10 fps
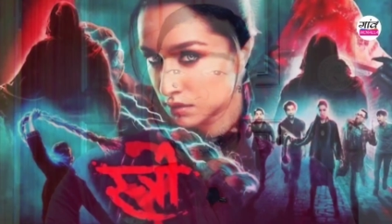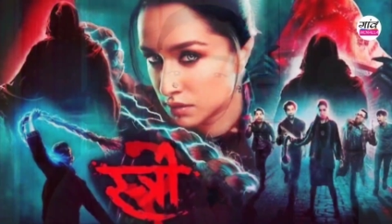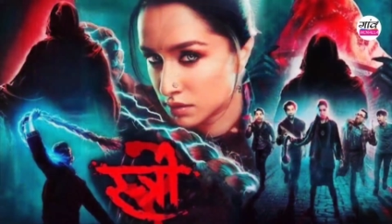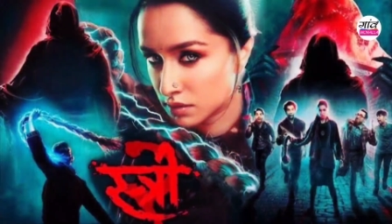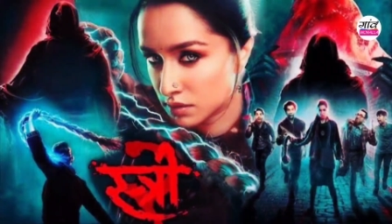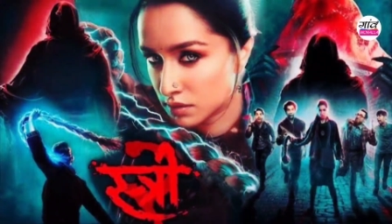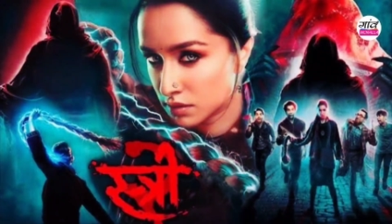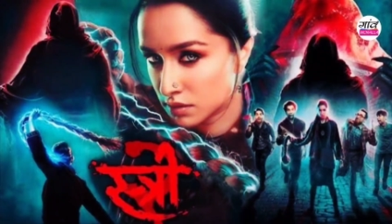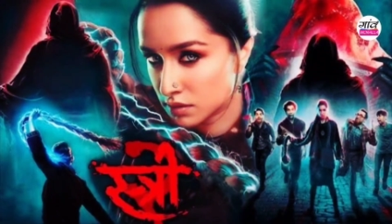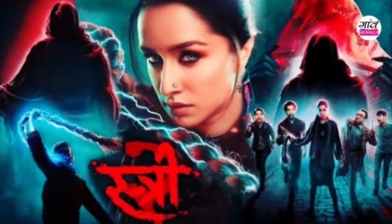
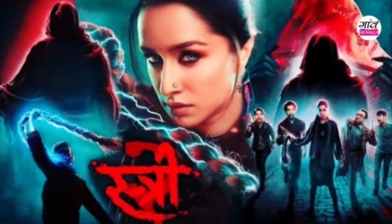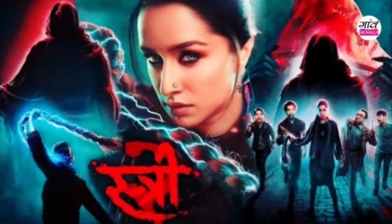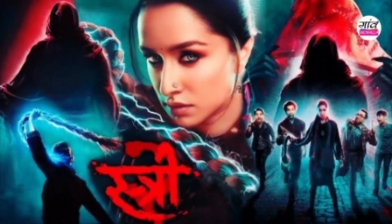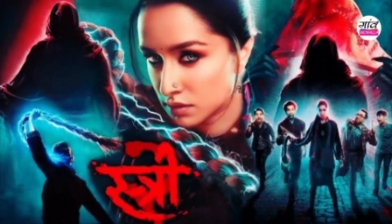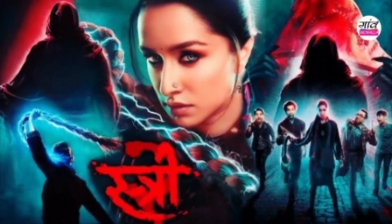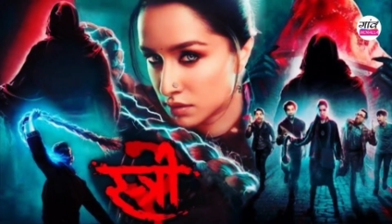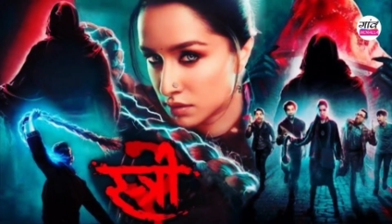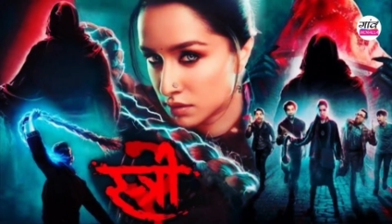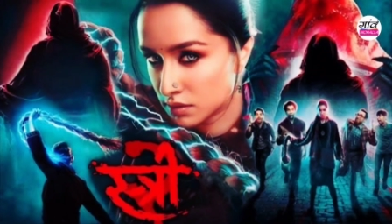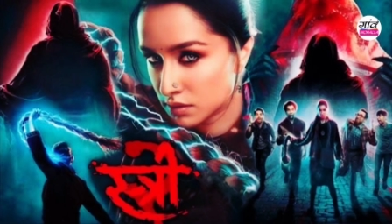तैतीस करोड़ से
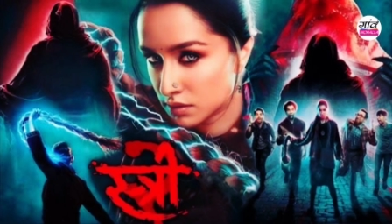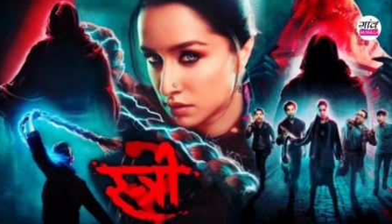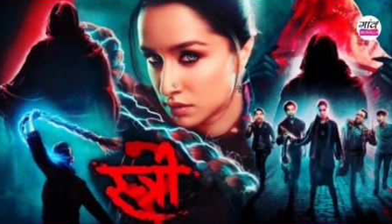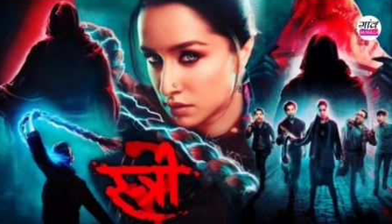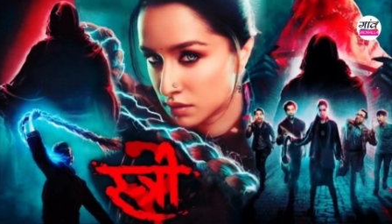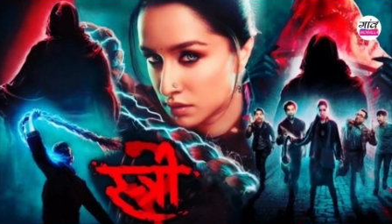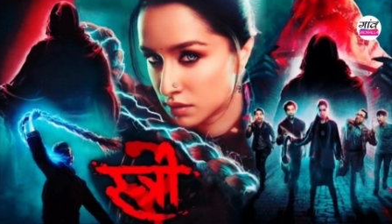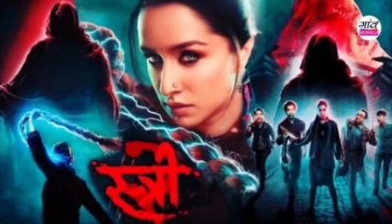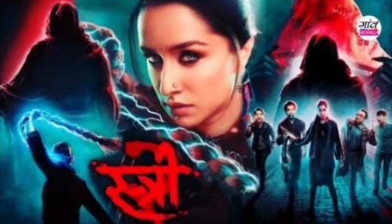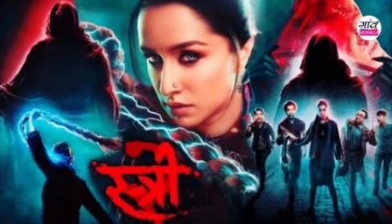ज़्यादा की कमाई
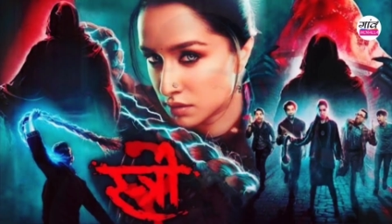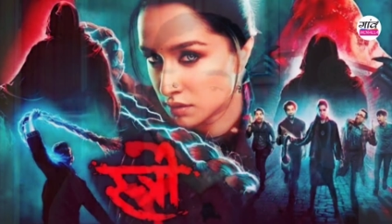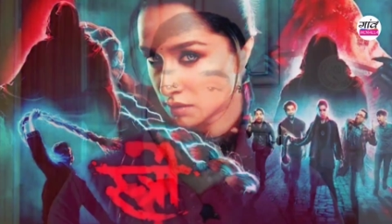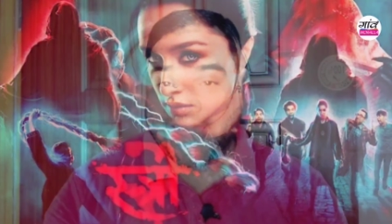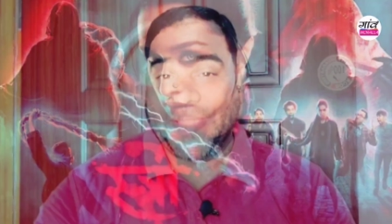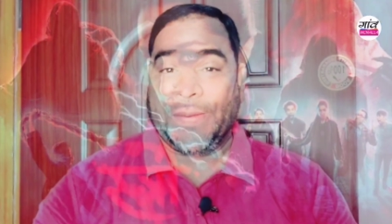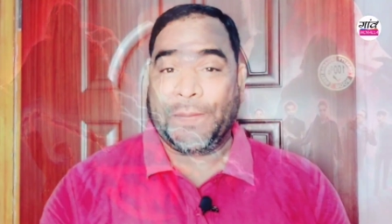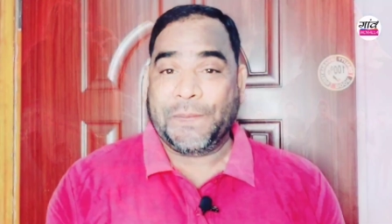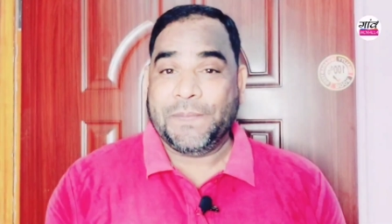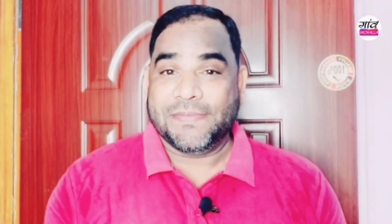कर ली है
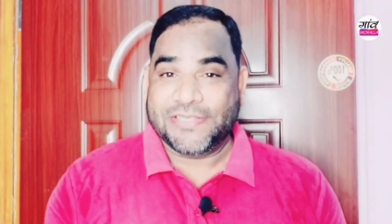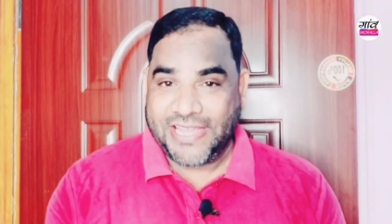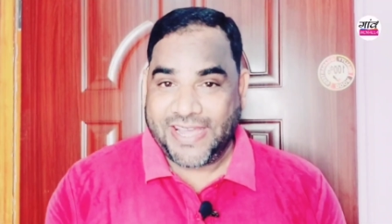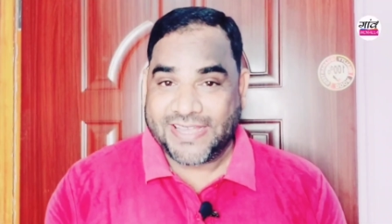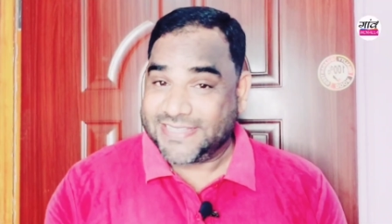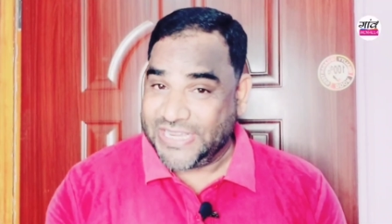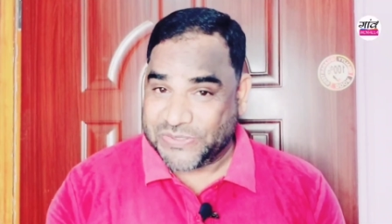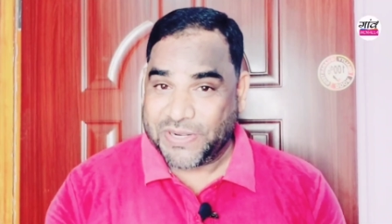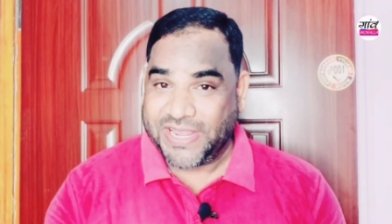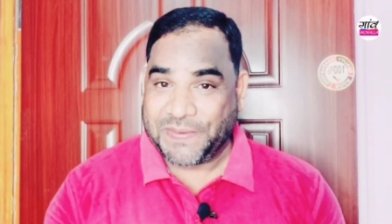जी हाँ सही
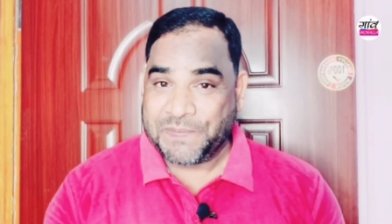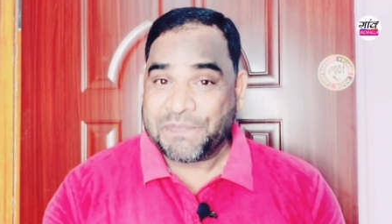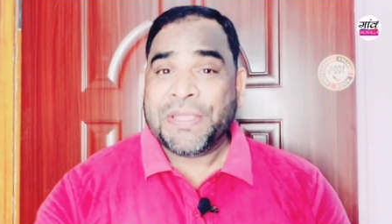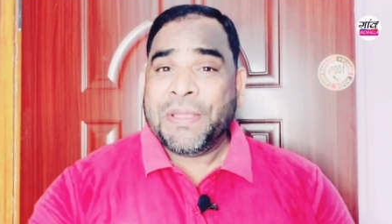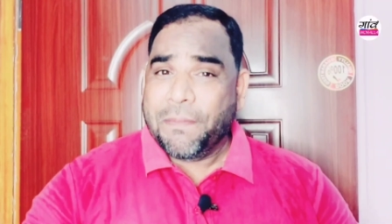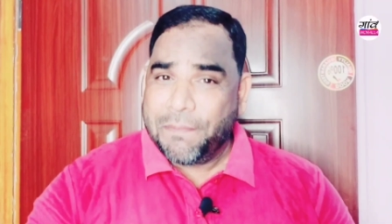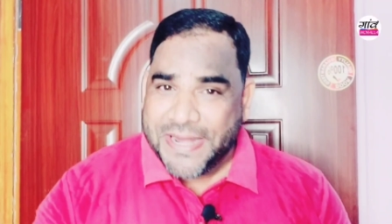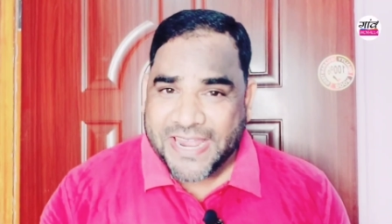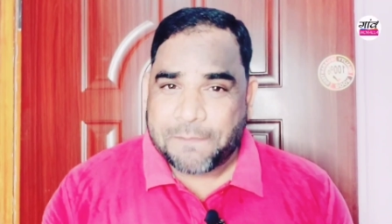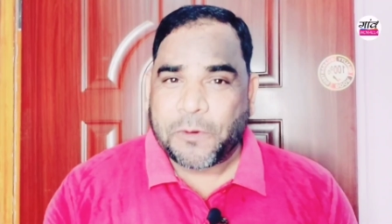सुन रहे हैं
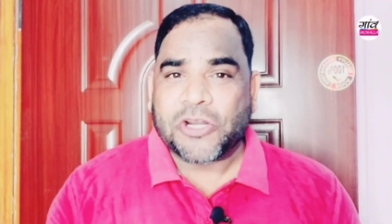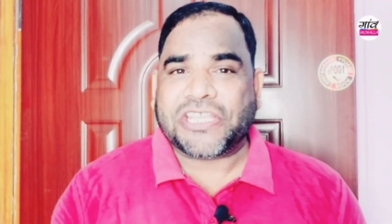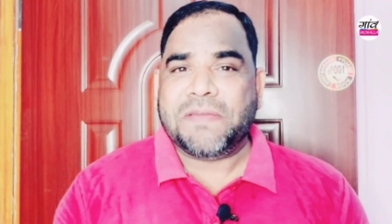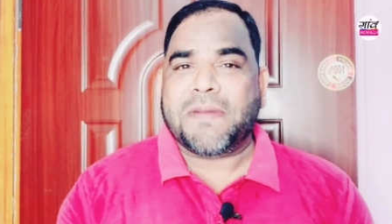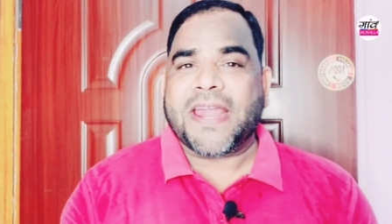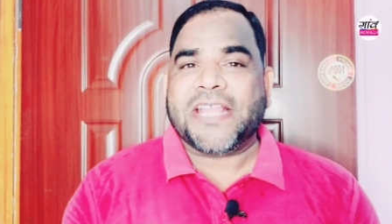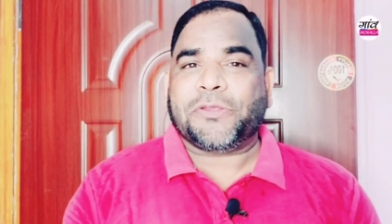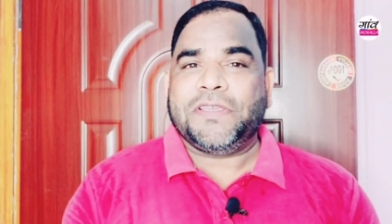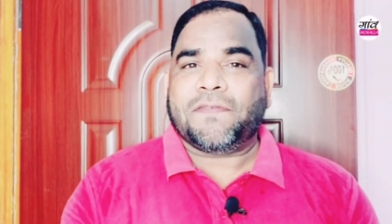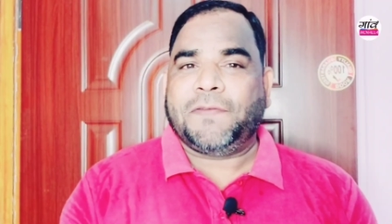मीडिया रिपोर्ट्स की माने तो
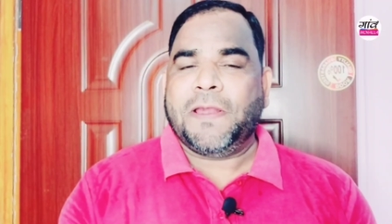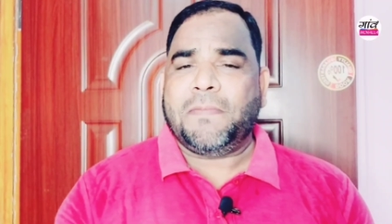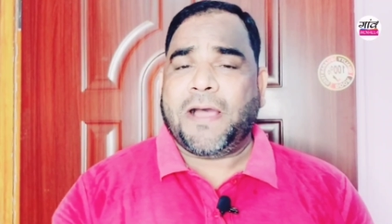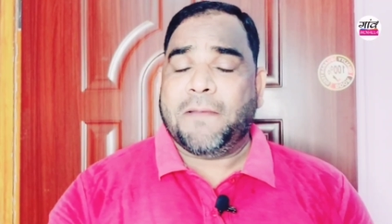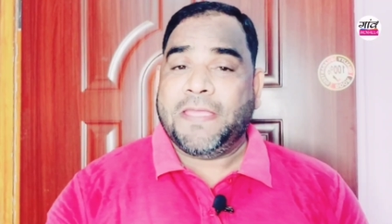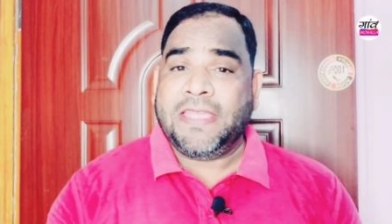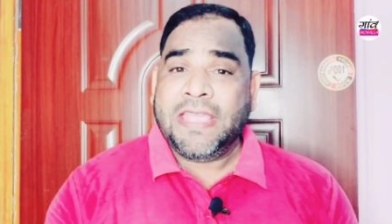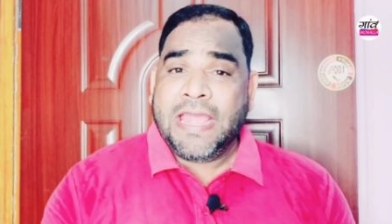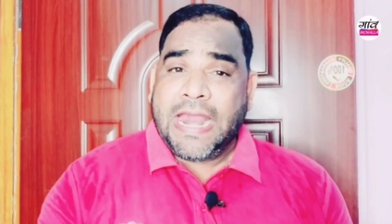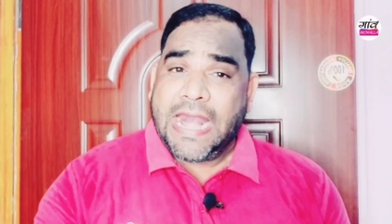यह फिल्म अभी
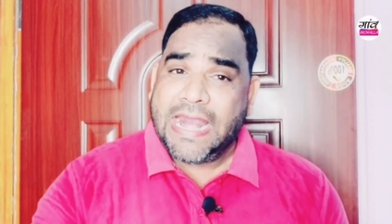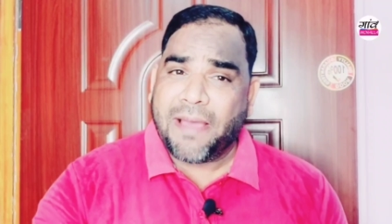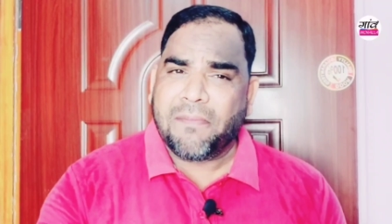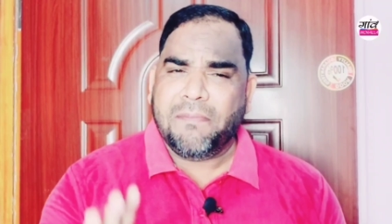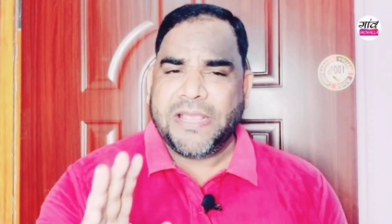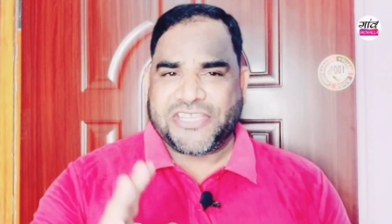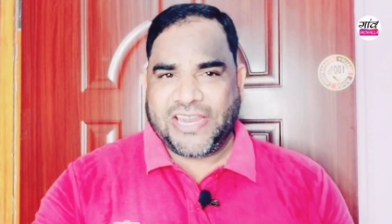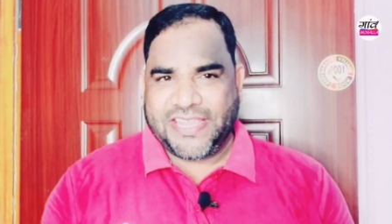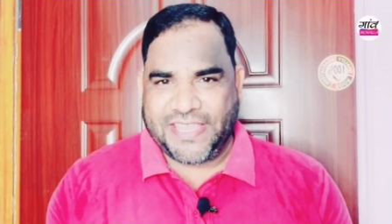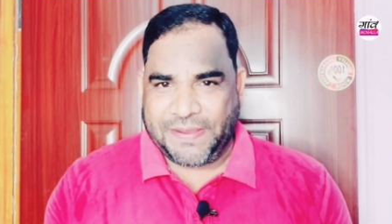लंबी
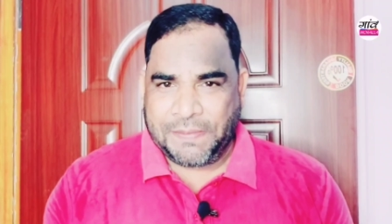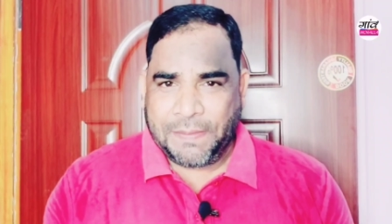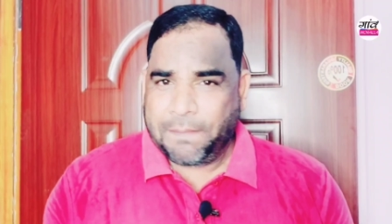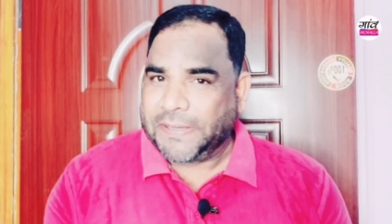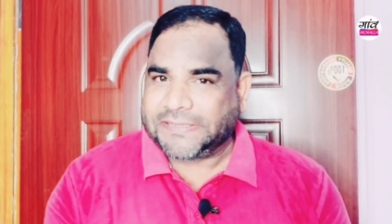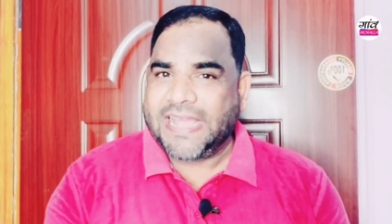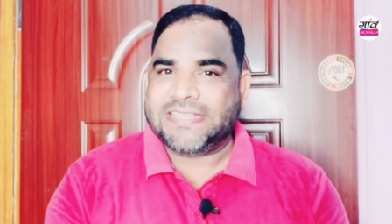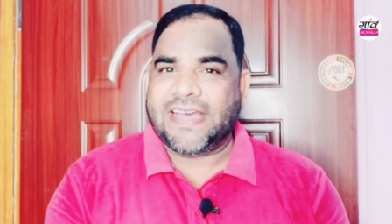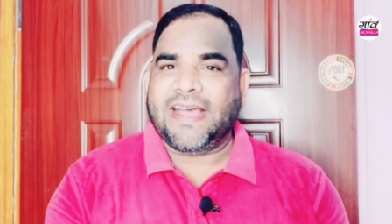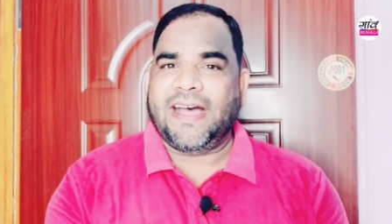चलेगी बताया
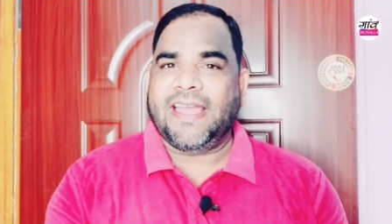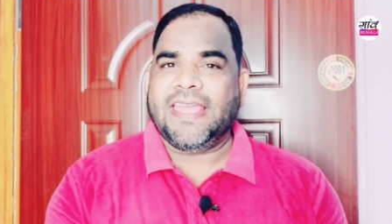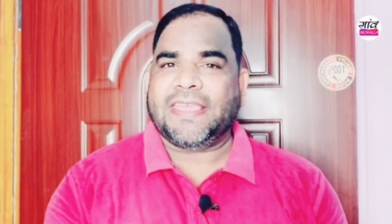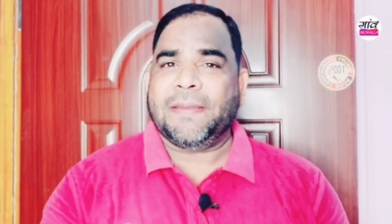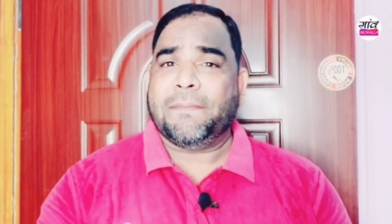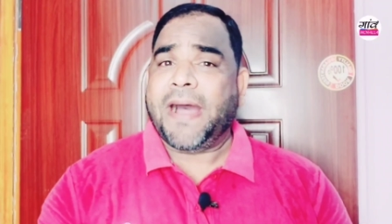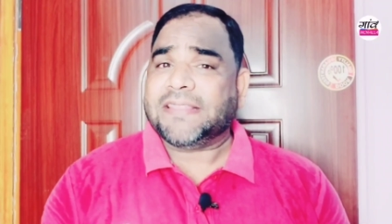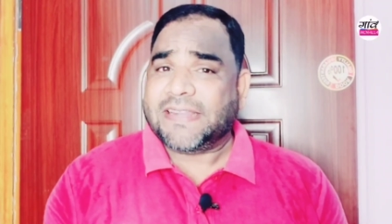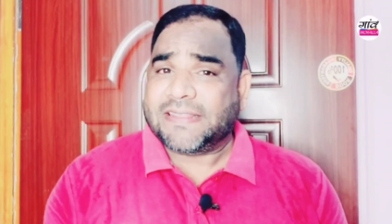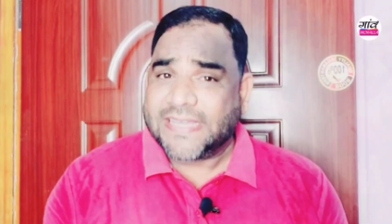जा रहा है कि
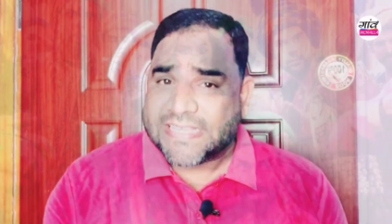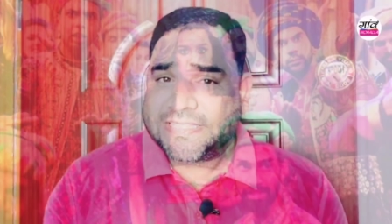मात्र 10